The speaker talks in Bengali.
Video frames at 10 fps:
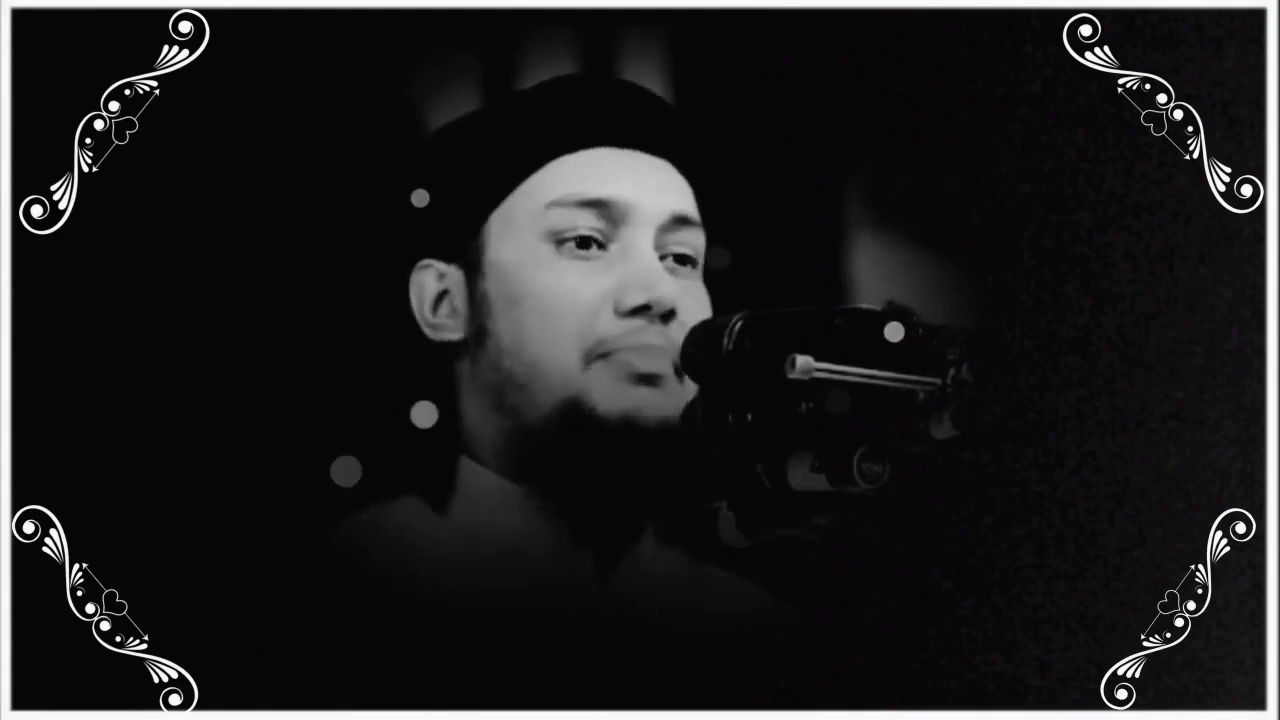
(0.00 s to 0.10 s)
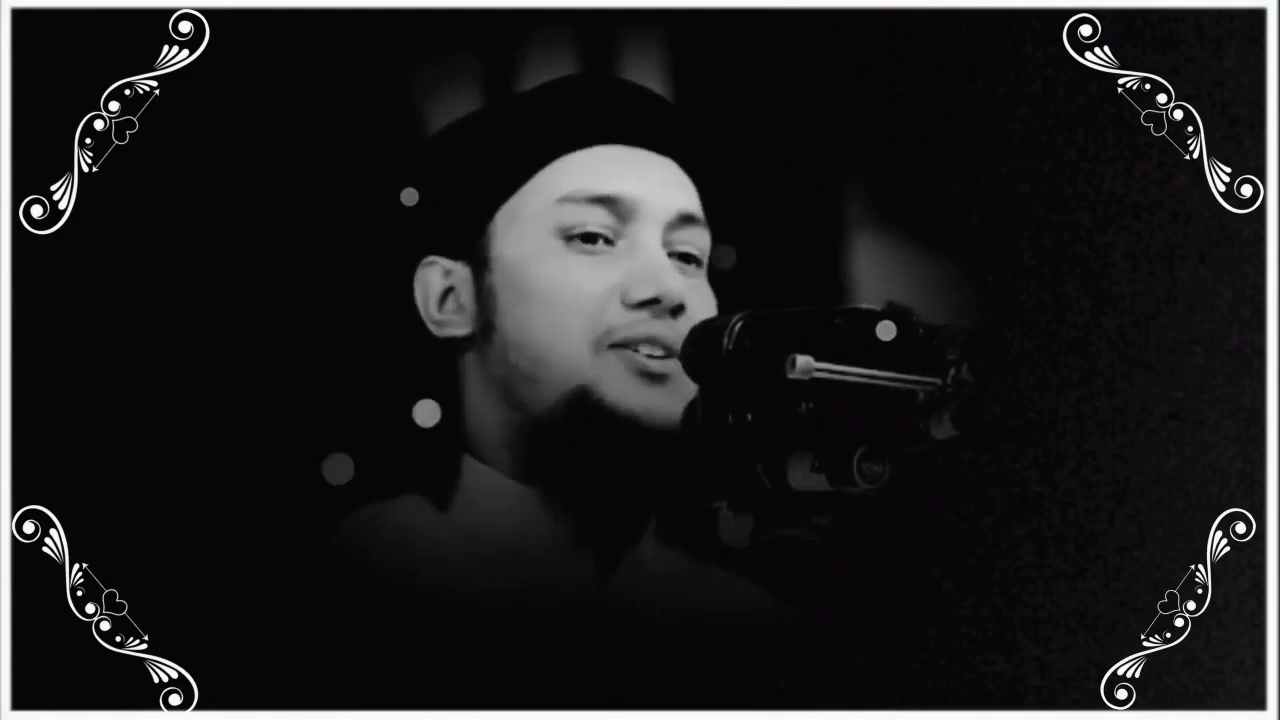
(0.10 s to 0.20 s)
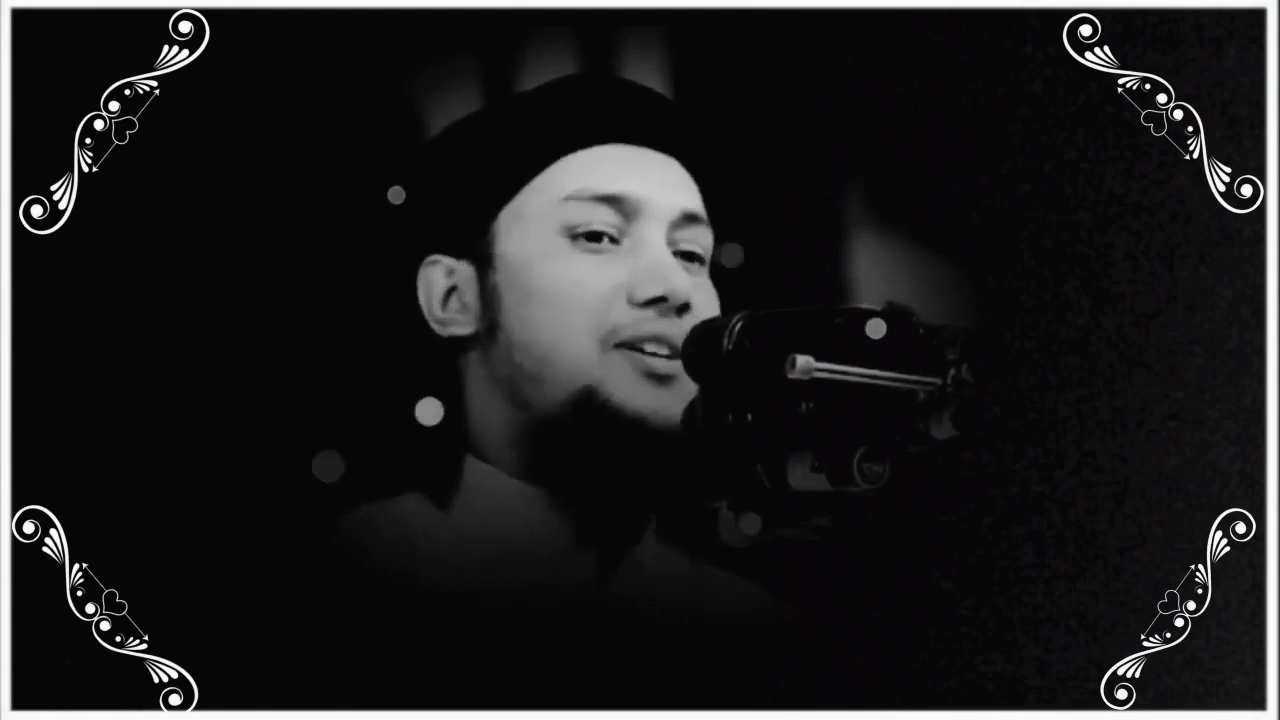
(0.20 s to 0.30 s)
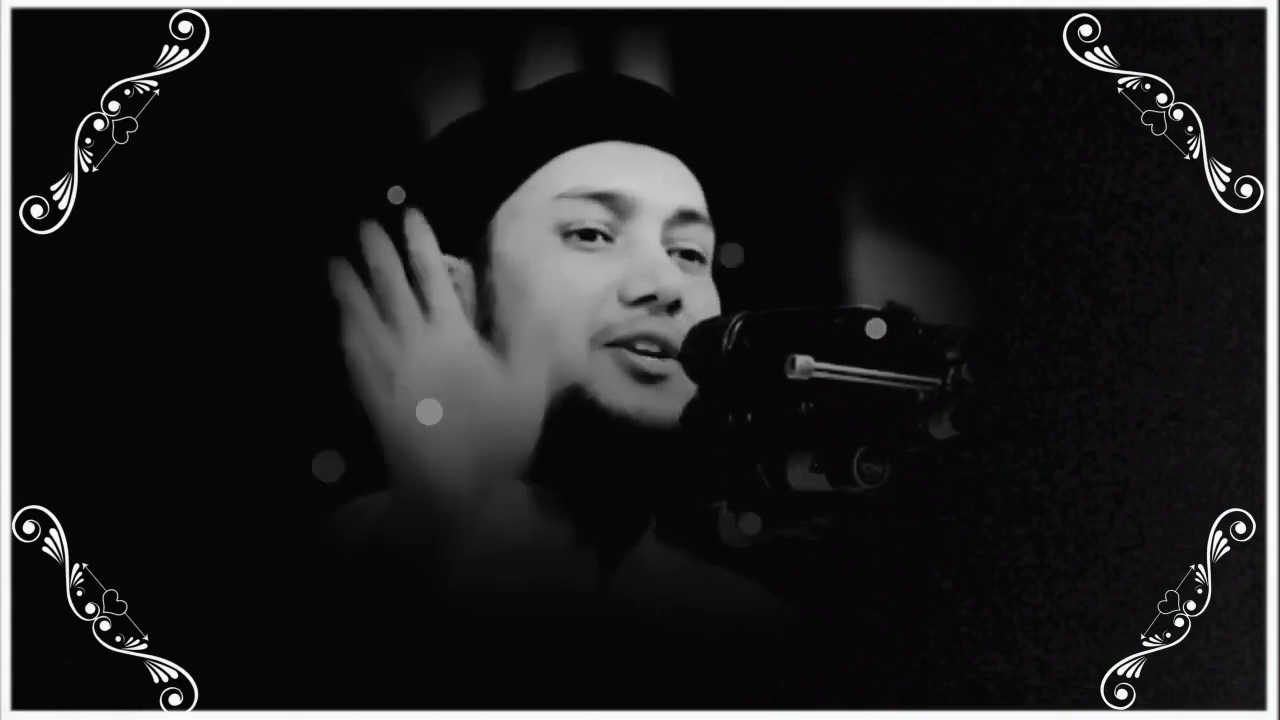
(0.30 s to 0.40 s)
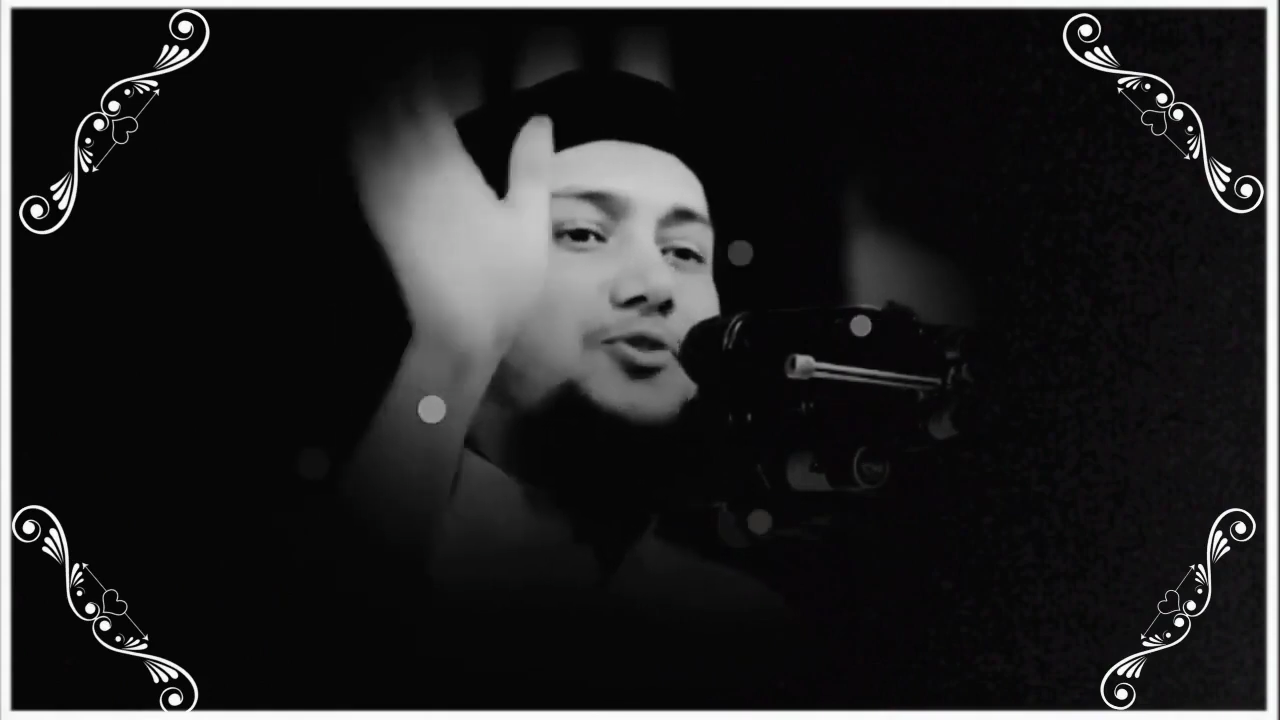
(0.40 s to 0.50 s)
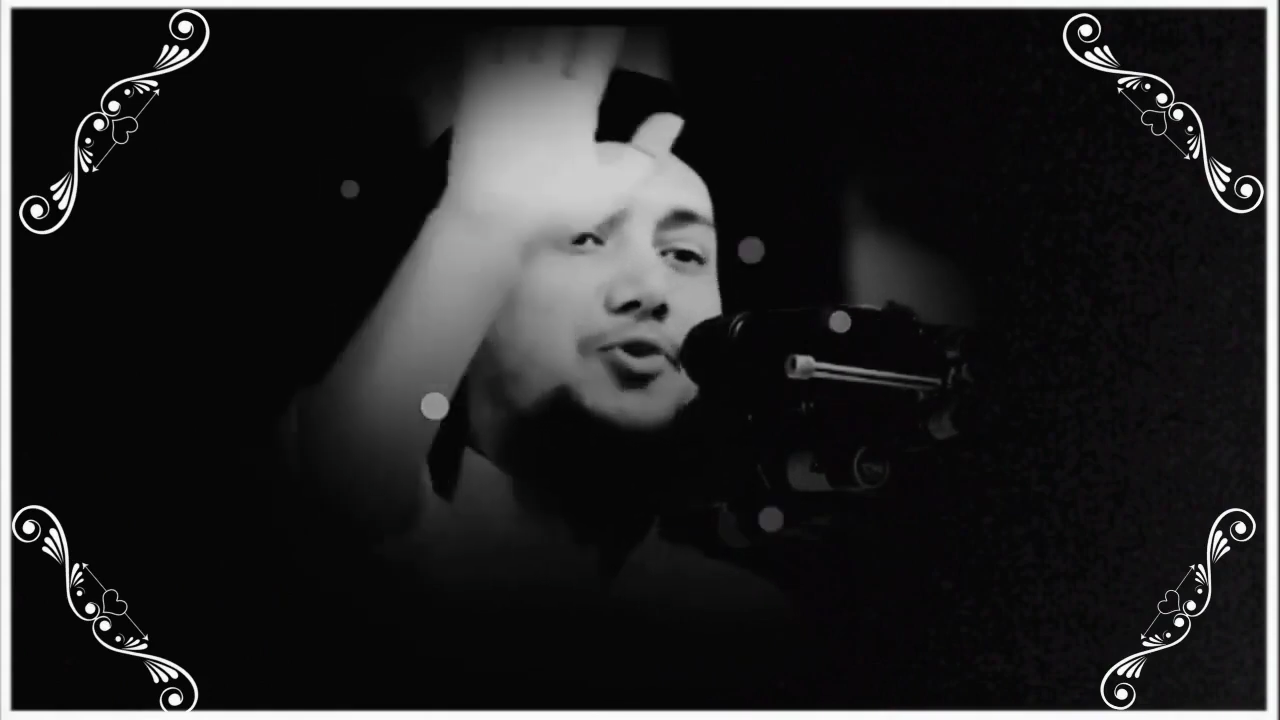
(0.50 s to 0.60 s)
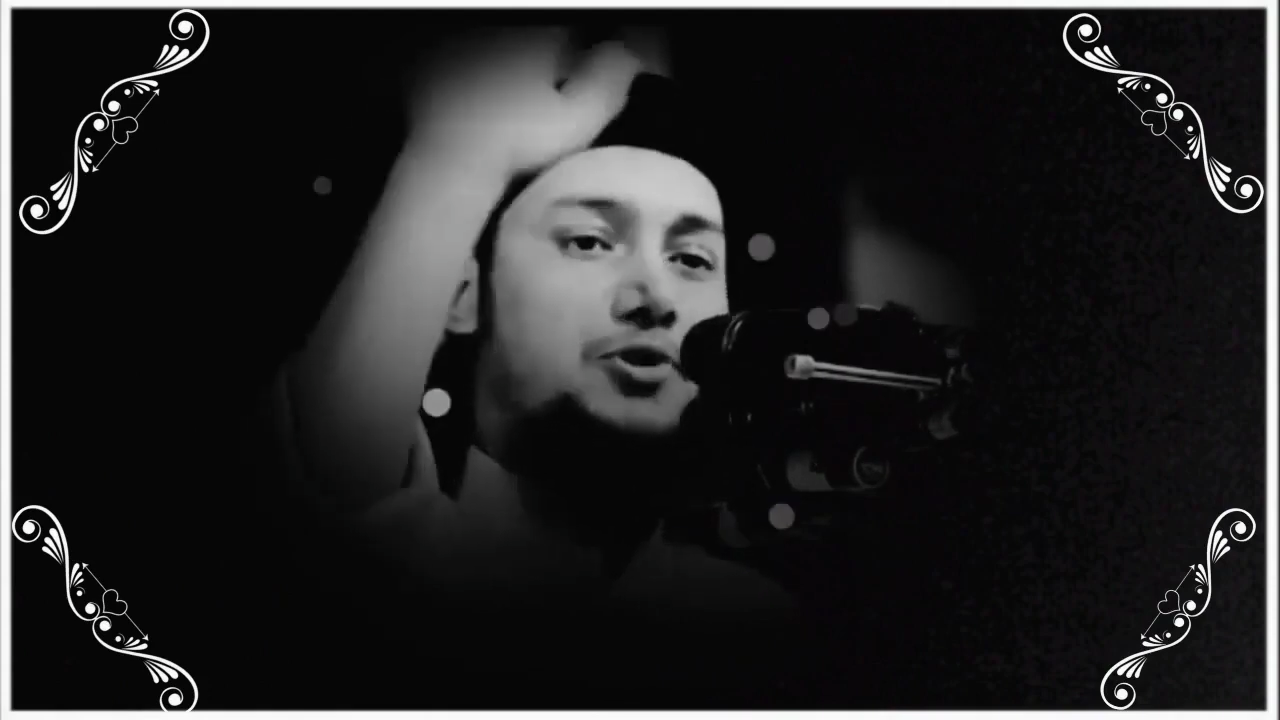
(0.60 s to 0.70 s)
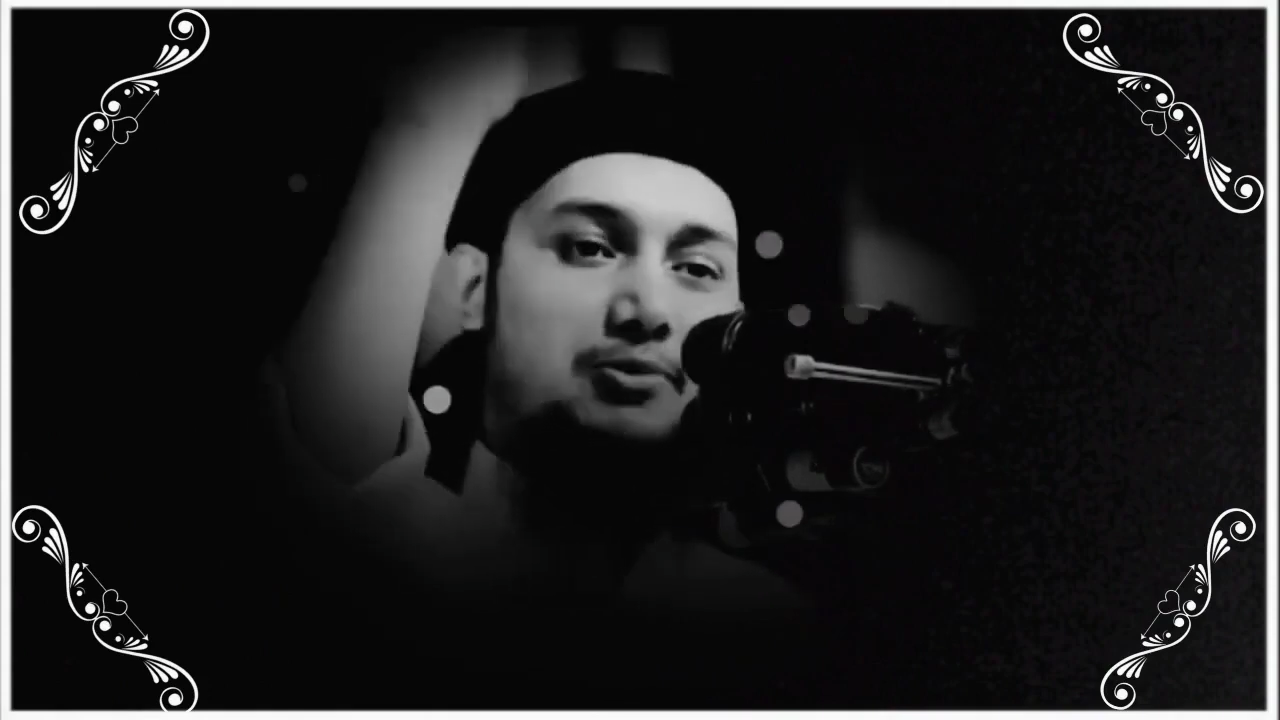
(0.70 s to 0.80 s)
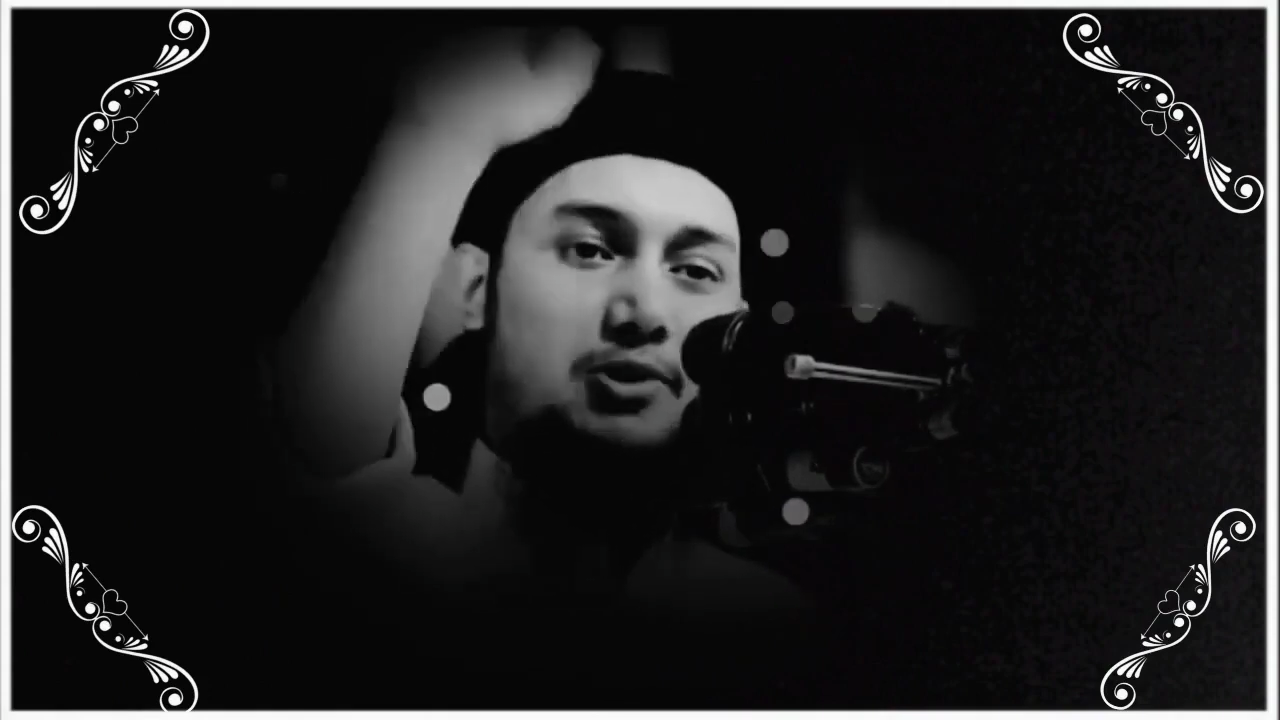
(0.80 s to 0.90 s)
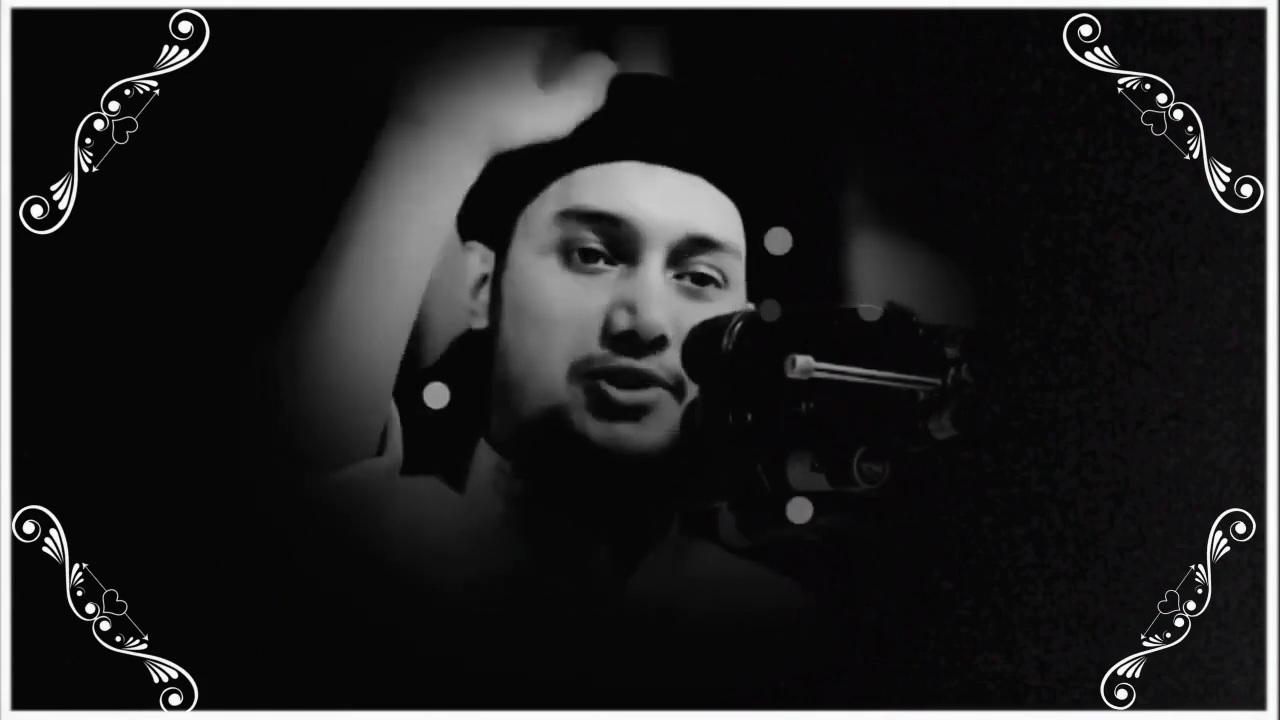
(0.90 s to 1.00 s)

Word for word: বেশি কিছু করতে